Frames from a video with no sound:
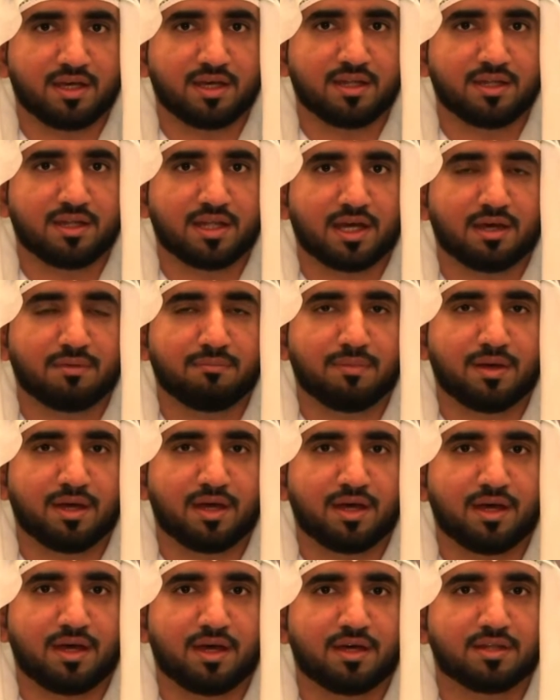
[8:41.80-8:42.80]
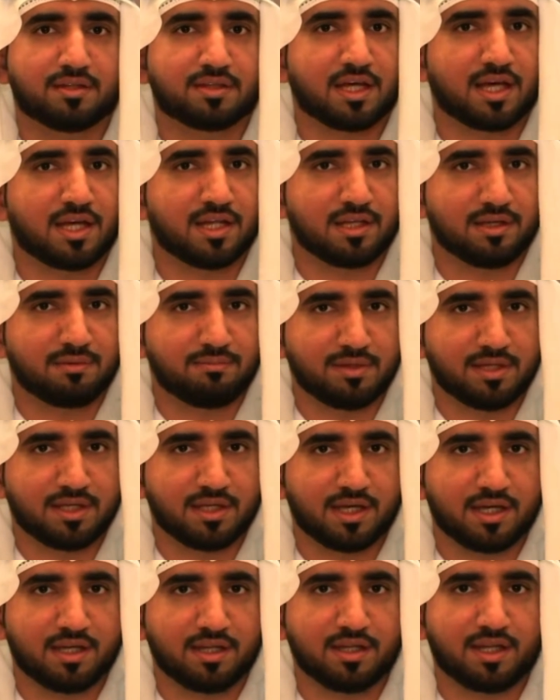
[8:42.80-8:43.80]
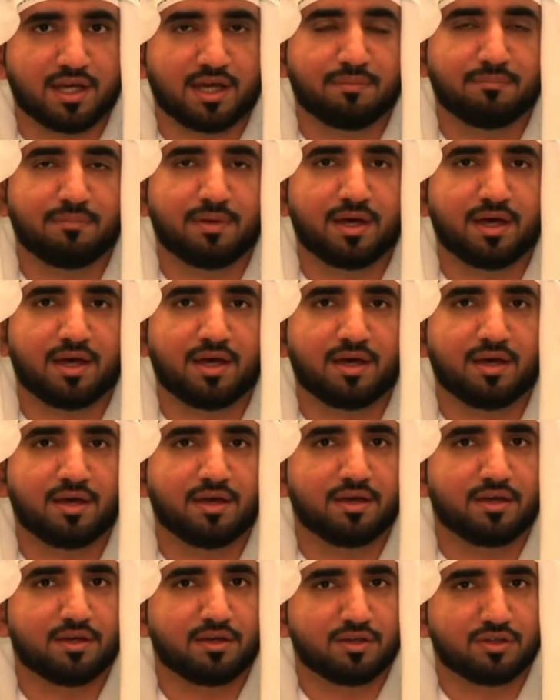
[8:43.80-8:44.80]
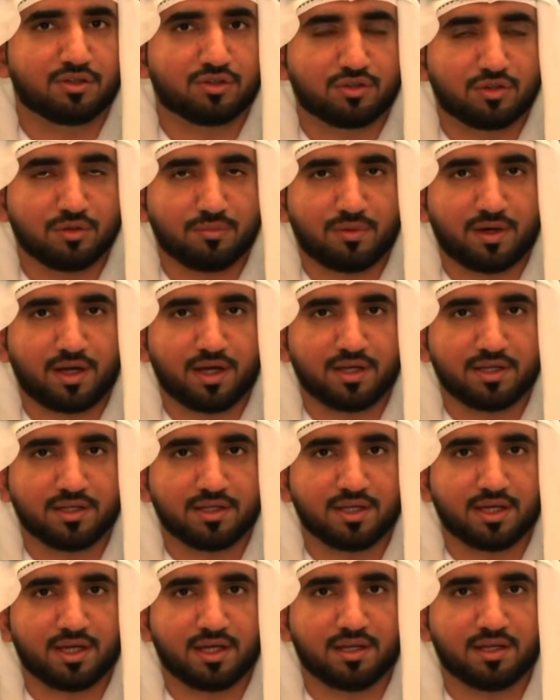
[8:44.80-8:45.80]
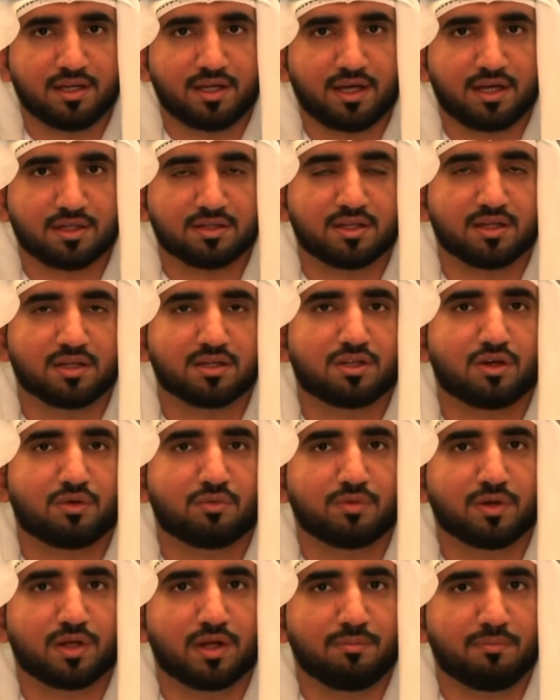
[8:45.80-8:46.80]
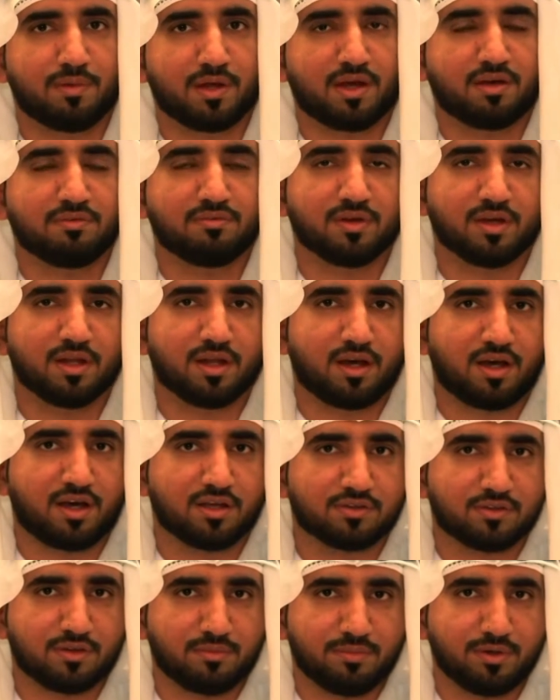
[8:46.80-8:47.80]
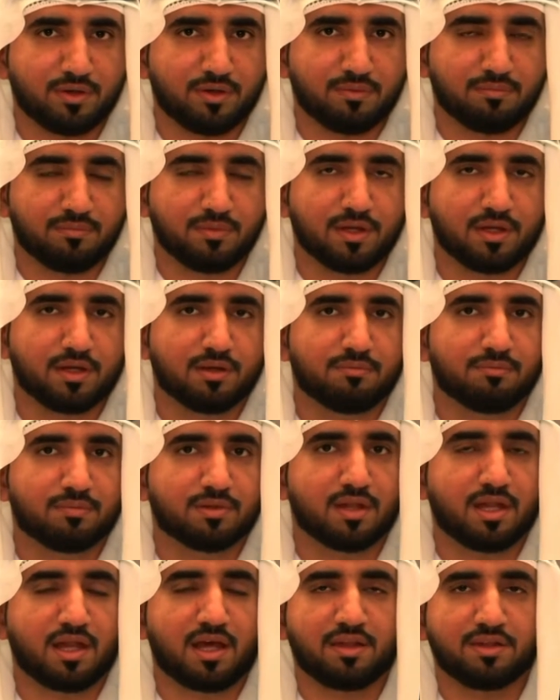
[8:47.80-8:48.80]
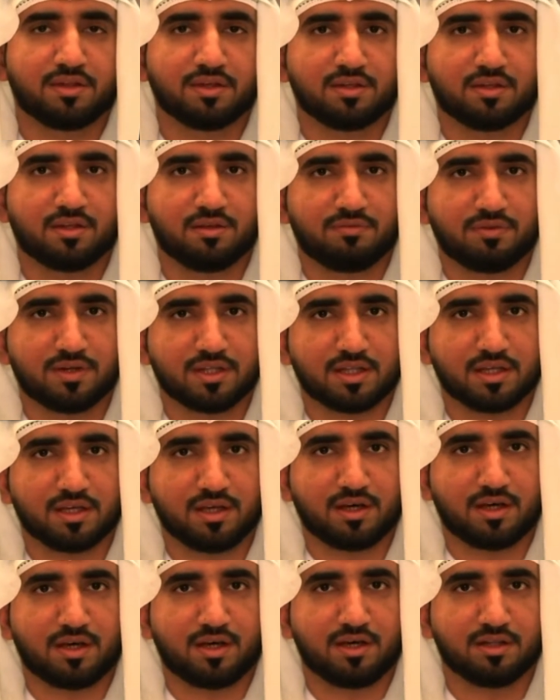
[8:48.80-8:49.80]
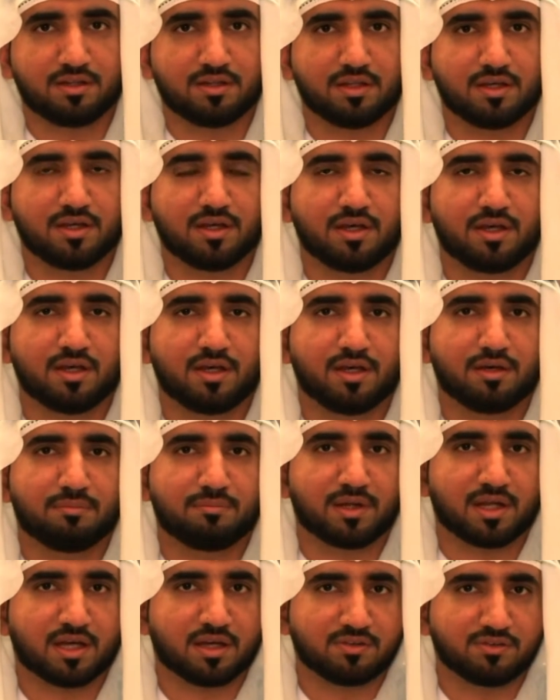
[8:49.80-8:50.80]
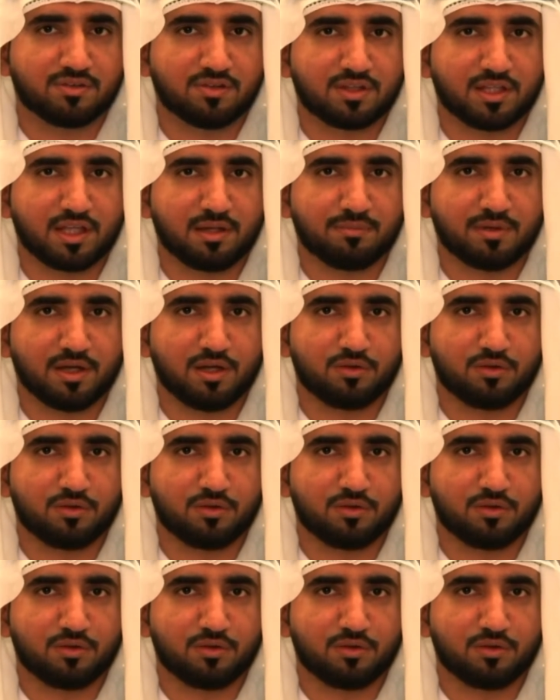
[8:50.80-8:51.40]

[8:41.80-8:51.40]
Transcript: دعمها تعليميا دعمها اجتماعيا عن طريق توفير المرافق الخاصة بهم مثل أندية الفتيات مراكز التنمية